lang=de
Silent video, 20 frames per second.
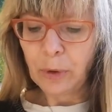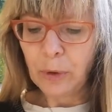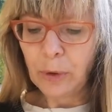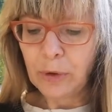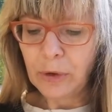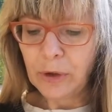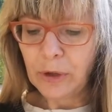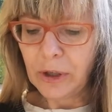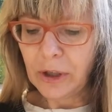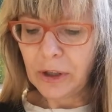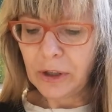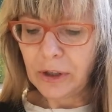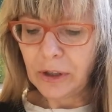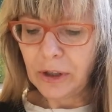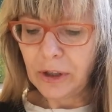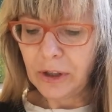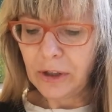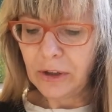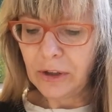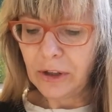und nickte,
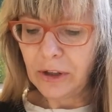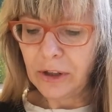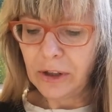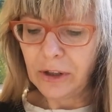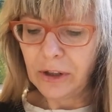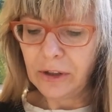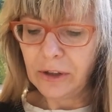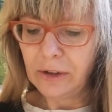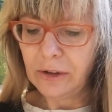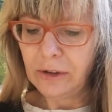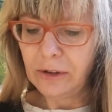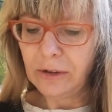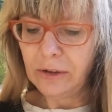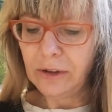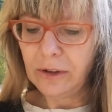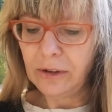hinter die, hin,